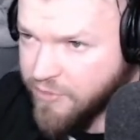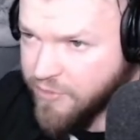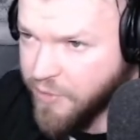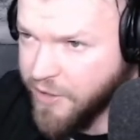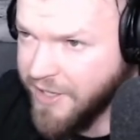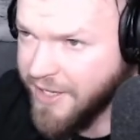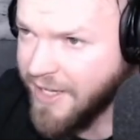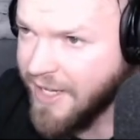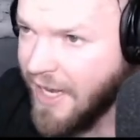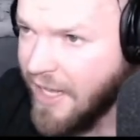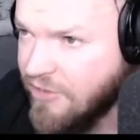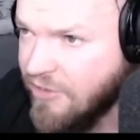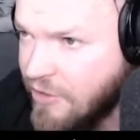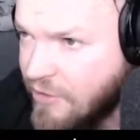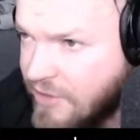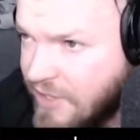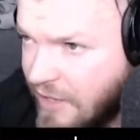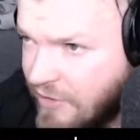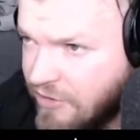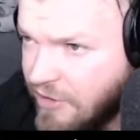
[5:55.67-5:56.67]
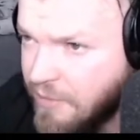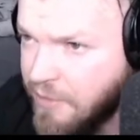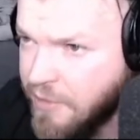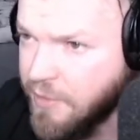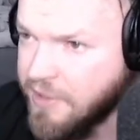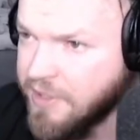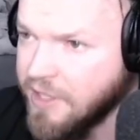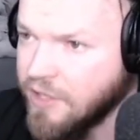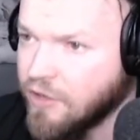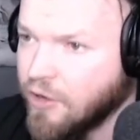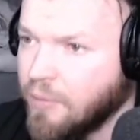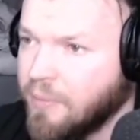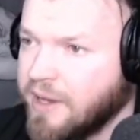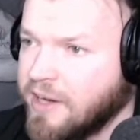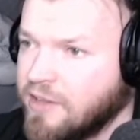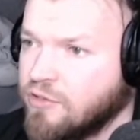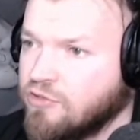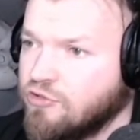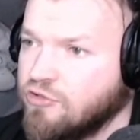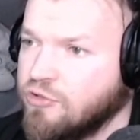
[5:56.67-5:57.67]
W mojej klasie od zawsze były tylko
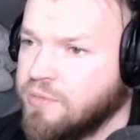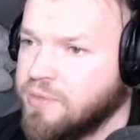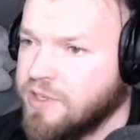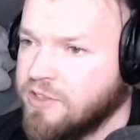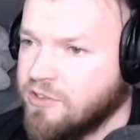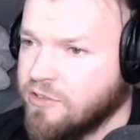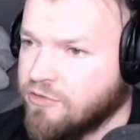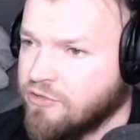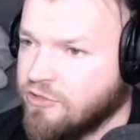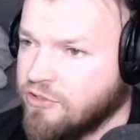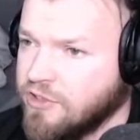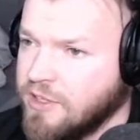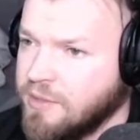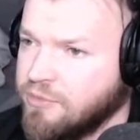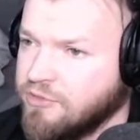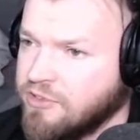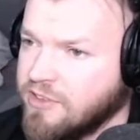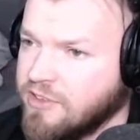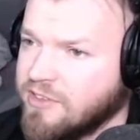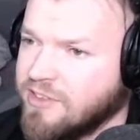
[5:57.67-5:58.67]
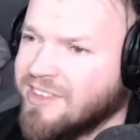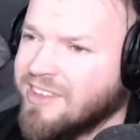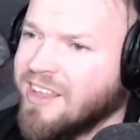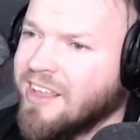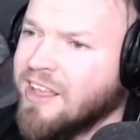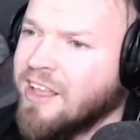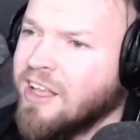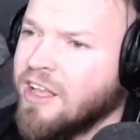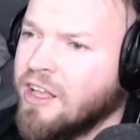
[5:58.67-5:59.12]
bardzo szczupłe dziewczyny, przez